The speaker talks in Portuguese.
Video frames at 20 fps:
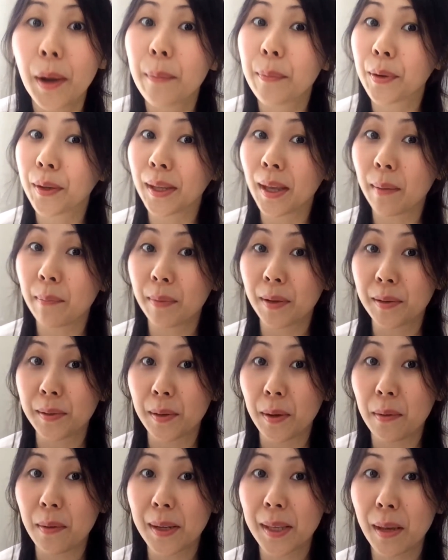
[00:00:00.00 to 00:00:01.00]
Porque a
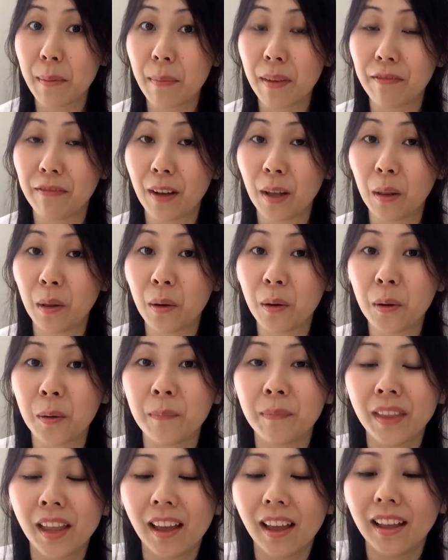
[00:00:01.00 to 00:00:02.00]
pessoa que me falou
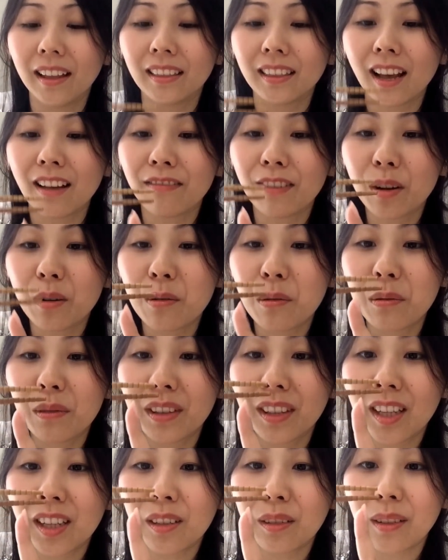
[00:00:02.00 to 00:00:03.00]
tava com um
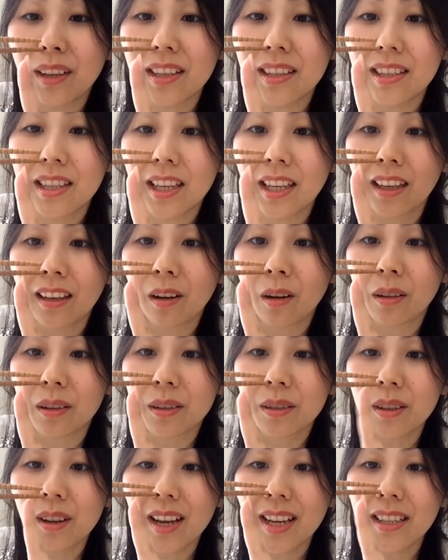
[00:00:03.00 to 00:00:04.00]
tanto assim, ó,
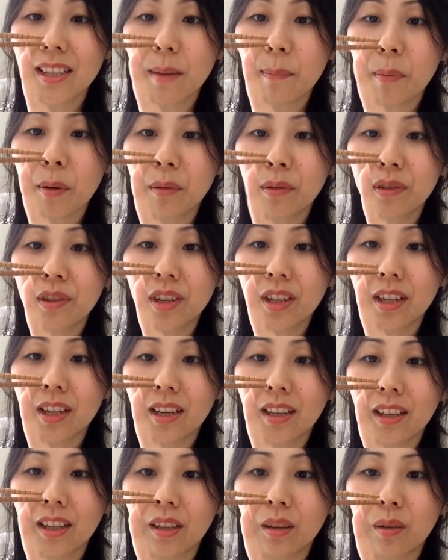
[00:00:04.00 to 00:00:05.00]
só essa pontinha
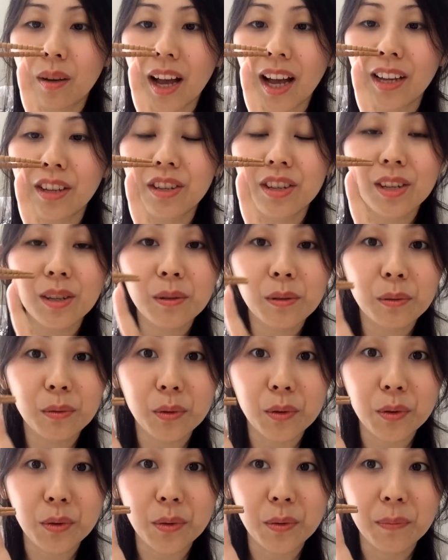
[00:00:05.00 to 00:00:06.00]
aqui do hashi
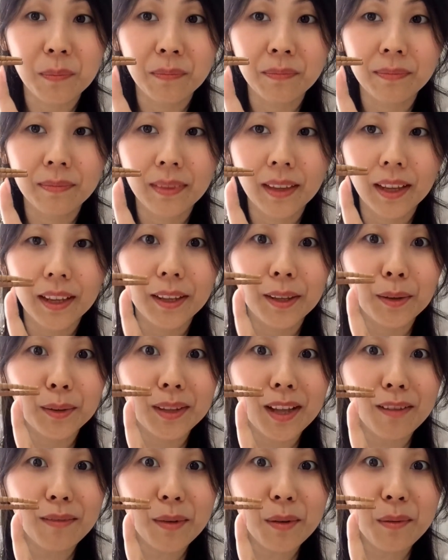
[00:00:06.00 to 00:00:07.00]
sujo. E eu
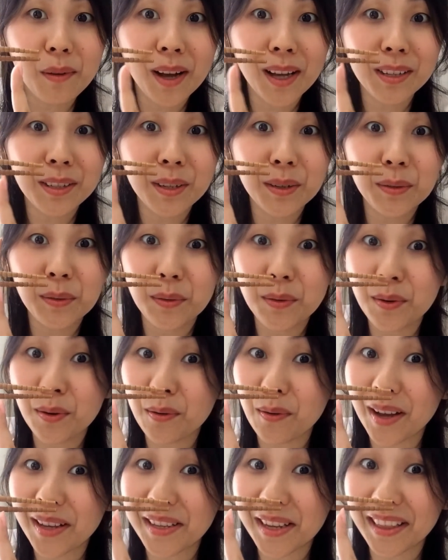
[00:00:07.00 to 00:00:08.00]
tava com rachi sujo
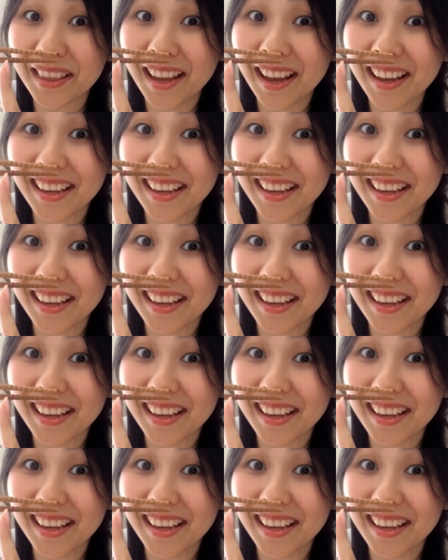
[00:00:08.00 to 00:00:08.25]
quase até